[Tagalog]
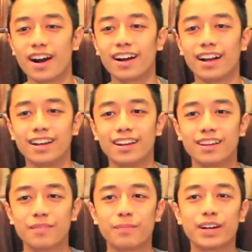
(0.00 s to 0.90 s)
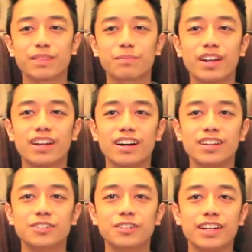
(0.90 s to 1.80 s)
maangal, kahit man ang
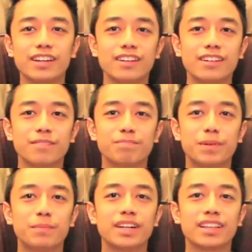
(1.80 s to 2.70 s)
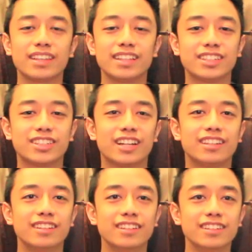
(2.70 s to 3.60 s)
ayungin, mabigat din sa tiyan.